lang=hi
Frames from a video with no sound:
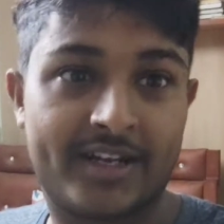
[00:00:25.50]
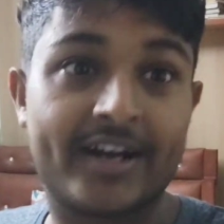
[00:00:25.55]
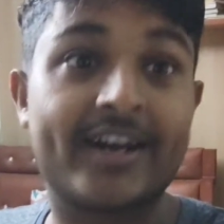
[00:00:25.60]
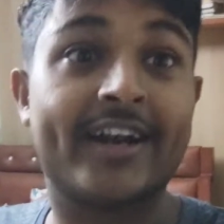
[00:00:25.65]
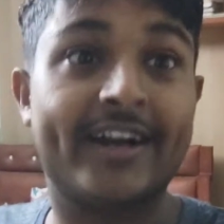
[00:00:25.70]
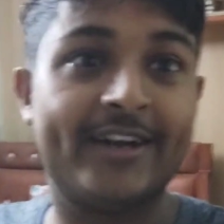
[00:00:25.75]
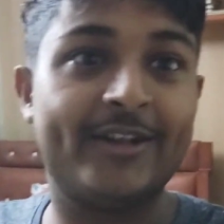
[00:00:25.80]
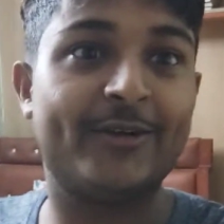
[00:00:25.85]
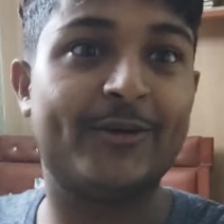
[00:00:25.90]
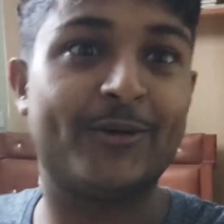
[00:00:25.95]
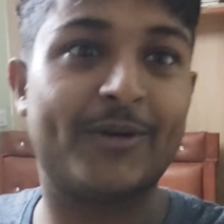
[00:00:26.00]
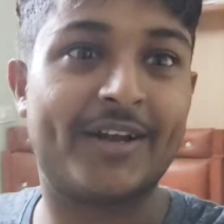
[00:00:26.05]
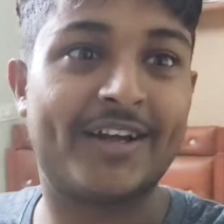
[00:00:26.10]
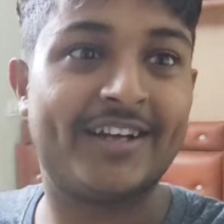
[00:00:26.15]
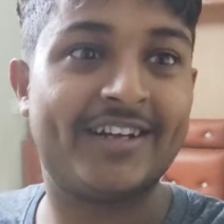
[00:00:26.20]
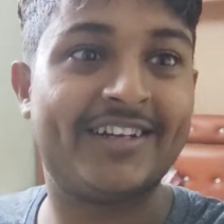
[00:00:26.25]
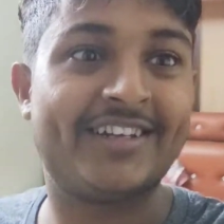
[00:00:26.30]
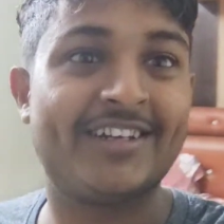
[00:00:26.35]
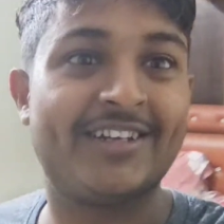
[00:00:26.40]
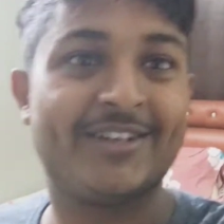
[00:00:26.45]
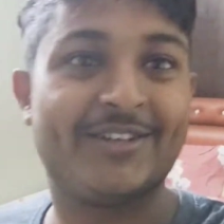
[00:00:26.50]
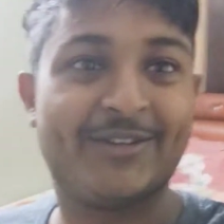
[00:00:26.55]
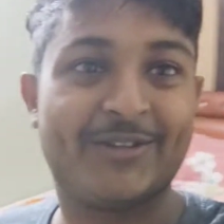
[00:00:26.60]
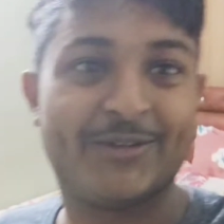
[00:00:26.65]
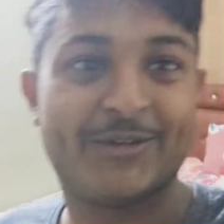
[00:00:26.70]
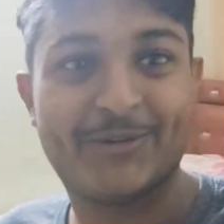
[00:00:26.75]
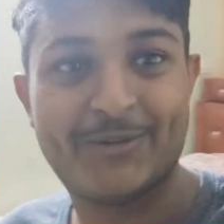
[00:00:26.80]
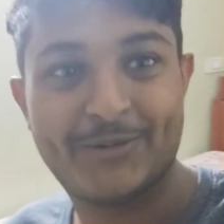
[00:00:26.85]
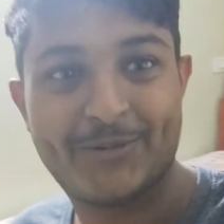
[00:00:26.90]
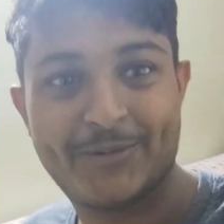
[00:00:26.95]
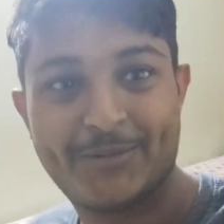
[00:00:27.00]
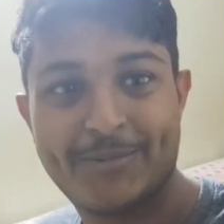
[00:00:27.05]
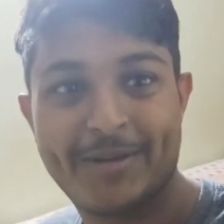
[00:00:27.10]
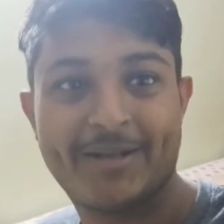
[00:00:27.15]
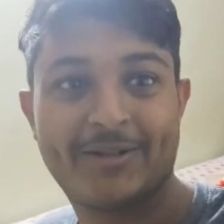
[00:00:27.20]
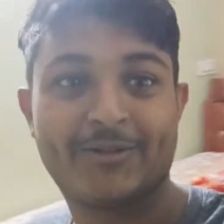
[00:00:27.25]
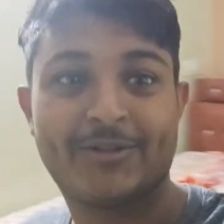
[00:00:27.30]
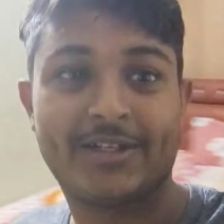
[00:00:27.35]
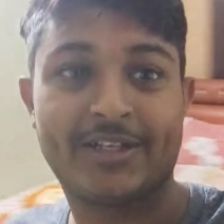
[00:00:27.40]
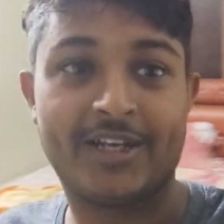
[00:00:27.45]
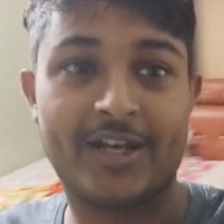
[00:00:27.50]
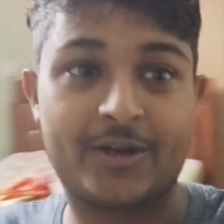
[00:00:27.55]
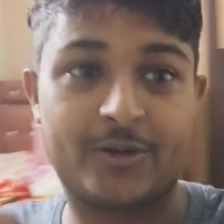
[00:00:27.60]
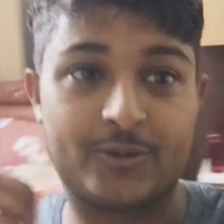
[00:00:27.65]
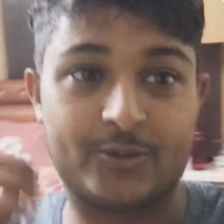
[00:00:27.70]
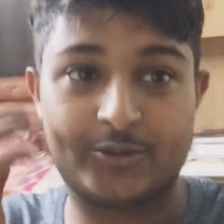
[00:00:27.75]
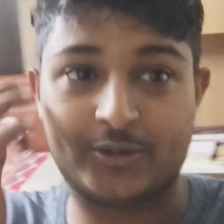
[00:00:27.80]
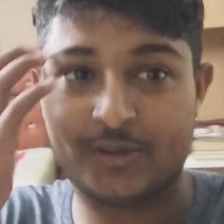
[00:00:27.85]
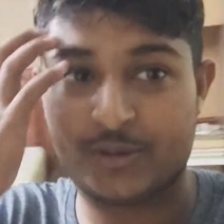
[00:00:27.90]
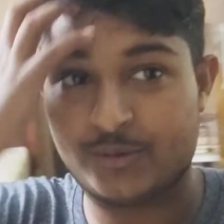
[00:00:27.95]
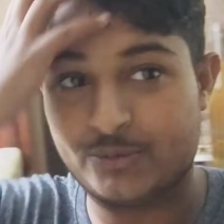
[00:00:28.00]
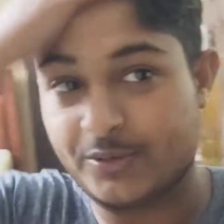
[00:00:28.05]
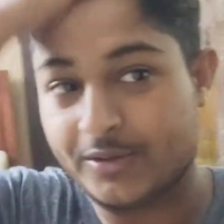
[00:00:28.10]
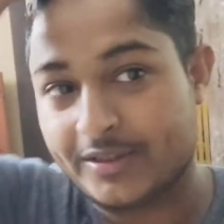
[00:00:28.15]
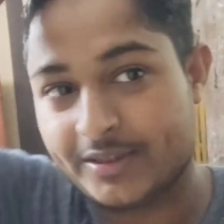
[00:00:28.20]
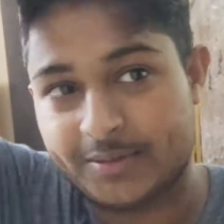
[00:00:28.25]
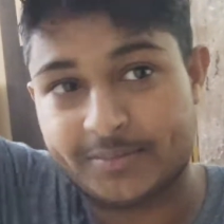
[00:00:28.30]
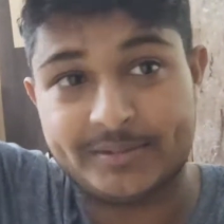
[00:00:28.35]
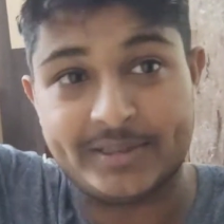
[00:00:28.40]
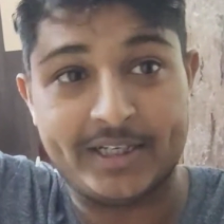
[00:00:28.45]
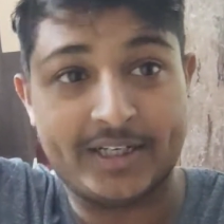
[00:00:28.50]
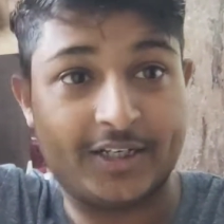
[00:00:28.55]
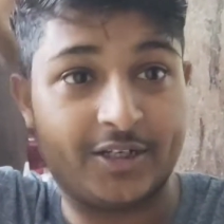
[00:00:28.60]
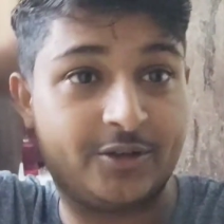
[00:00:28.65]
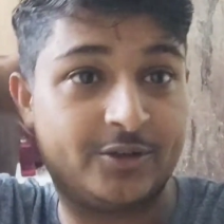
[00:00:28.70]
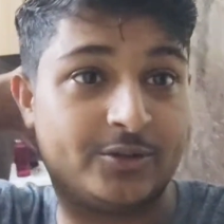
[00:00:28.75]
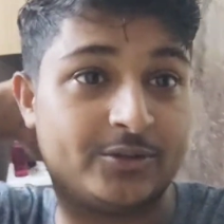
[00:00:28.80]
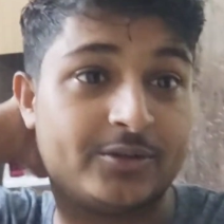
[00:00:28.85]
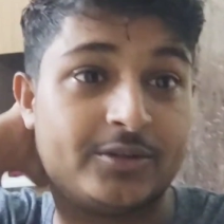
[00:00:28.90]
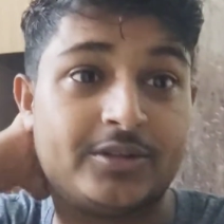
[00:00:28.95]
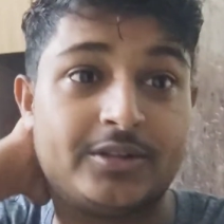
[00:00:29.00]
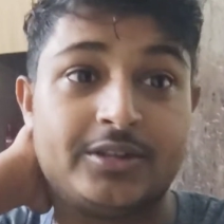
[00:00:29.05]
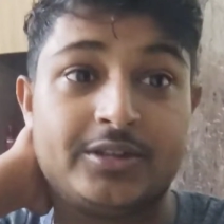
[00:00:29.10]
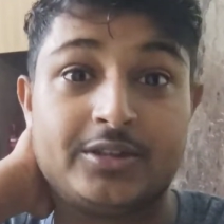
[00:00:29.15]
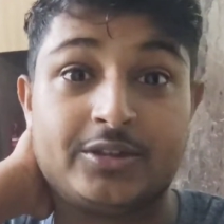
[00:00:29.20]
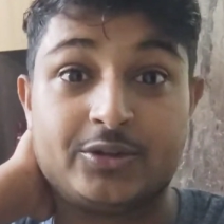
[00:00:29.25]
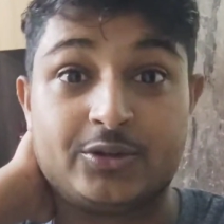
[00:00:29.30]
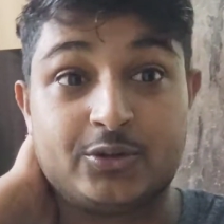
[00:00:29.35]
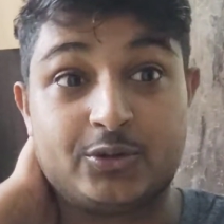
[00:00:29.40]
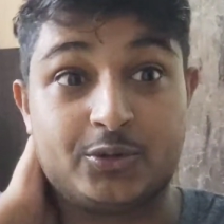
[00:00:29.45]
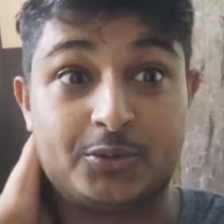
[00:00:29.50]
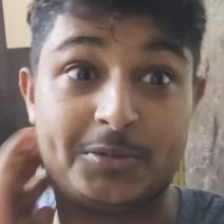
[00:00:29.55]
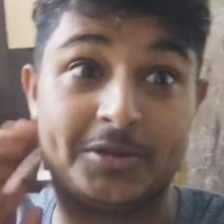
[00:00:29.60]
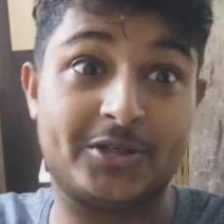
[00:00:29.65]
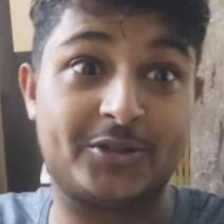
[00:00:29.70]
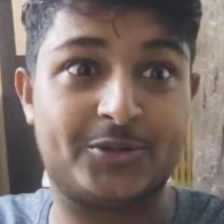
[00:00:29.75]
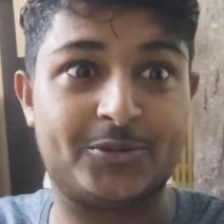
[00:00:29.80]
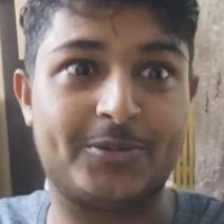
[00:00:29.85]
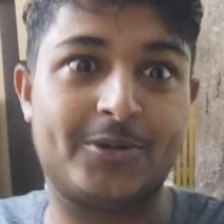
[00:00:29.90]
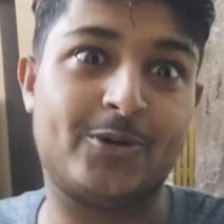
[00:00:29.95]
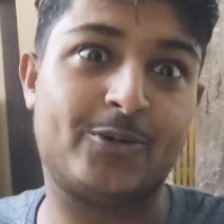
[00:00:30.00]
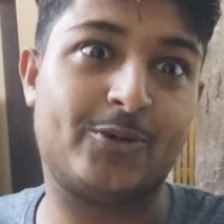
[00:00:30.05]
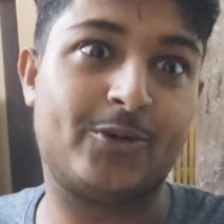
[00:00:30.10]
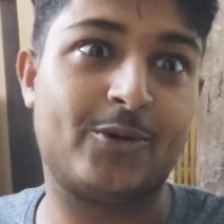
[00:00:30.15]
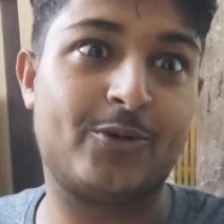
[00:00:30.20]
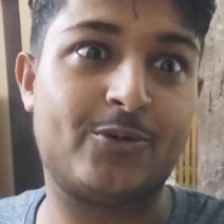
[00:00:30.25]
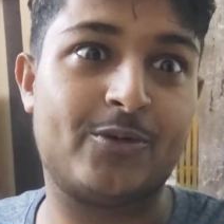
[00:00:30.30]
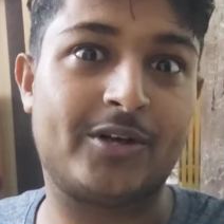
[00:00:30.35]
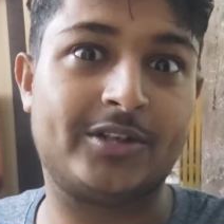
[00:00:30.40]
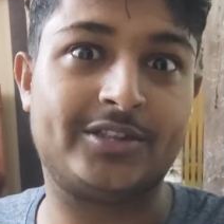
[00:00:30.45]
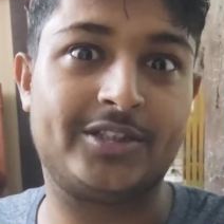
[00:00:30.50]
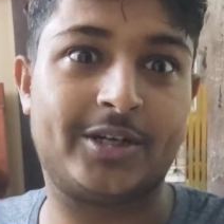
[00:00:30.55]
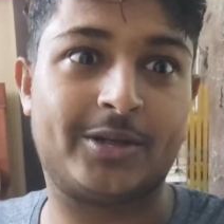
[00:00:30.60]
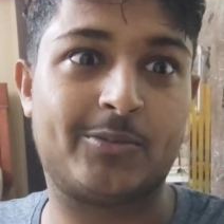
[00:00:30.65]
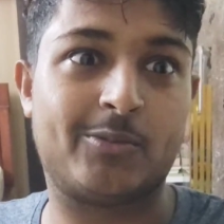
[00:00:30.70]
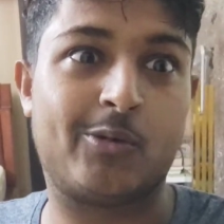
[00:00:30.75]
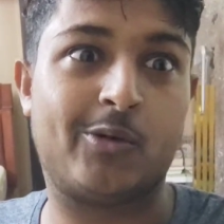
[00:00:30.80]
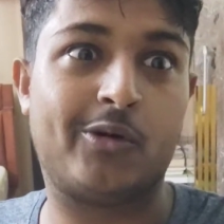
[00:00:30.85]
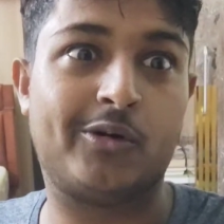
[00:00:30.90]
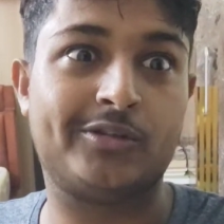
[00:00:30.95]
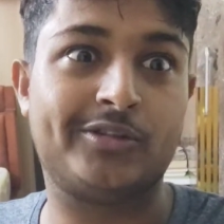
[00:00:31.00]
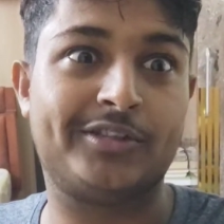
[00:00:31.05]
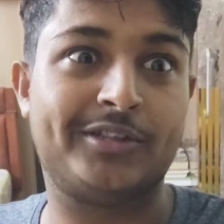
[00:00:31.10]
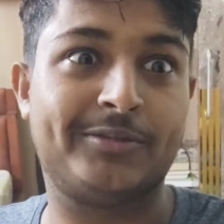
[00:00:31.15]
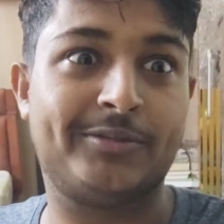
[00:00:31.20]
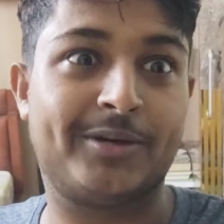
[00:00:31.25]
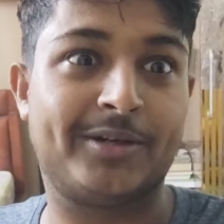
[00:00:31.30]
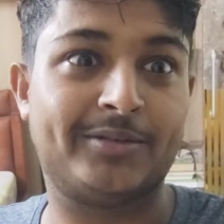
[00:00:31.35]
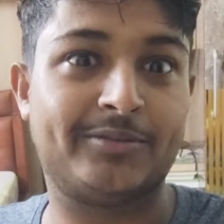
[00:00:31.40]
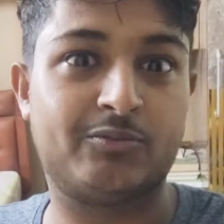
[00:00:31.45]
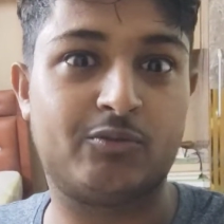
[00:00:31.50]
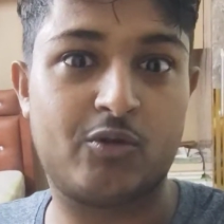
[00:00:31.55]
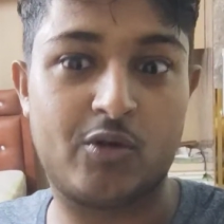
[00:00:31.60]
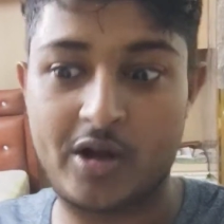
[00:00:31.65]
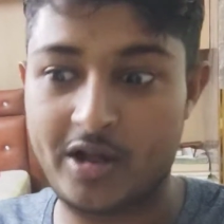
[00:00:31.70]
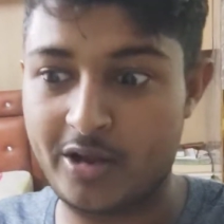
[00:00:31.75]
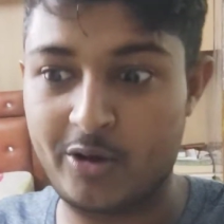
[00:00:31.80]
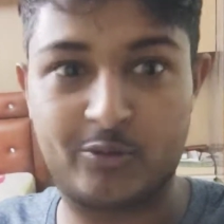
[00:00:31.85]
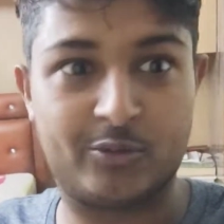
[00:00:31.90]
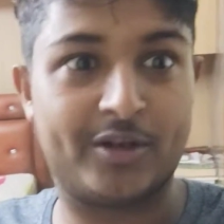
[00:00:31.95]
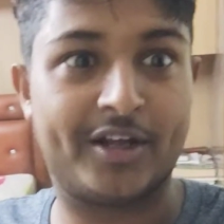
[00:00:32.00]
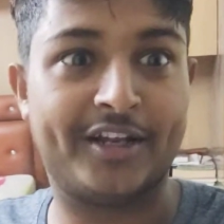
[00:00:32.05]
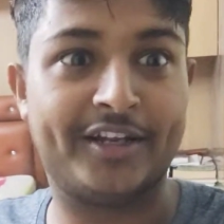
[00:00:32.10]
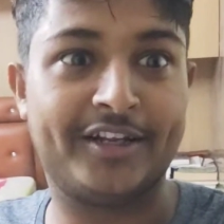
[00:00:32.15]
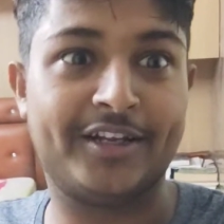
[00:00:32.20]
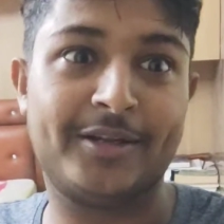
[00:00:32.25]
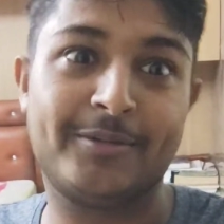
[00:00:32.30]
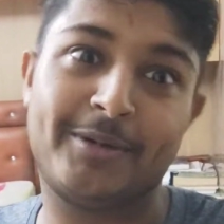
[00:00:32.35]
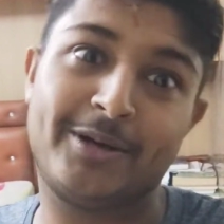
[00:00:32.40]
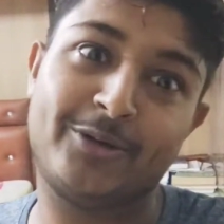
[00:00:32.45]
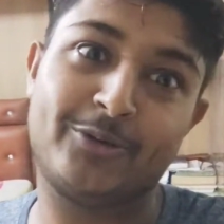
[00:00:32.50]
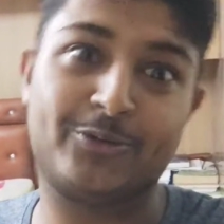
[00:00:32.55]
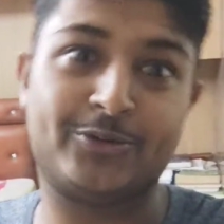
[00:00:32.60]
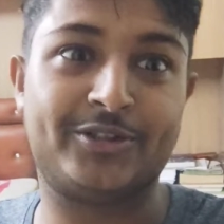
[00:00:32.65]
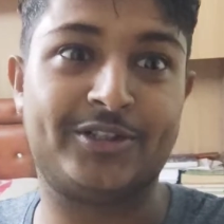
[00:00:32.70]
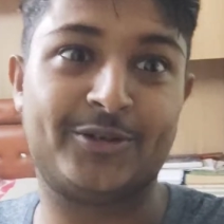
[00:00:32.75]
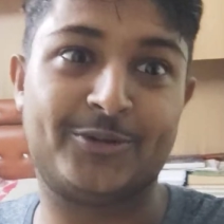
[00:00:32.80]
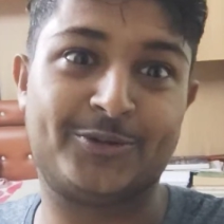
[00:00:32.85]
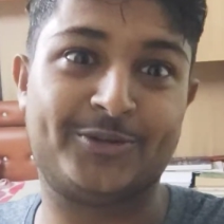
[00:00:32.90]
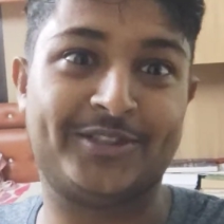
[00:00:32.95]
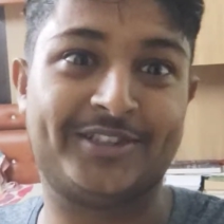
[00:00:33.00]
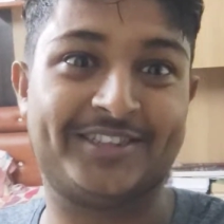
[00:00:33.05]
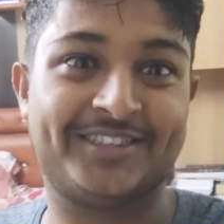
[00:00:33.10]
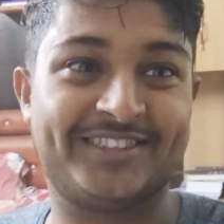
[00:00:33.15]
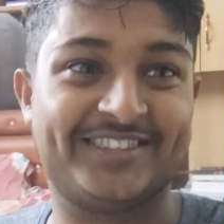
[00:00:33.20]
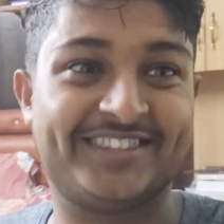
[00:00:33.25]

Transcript: रेडी हो रहा है तो मैं तो तैयार हो गया हूँ एकदम देख रहे हो सुबह सुबह उठा हूँ आज यार बहुत दिन बाद वो आया उठाने के लिए भाई उठ जा उठ जा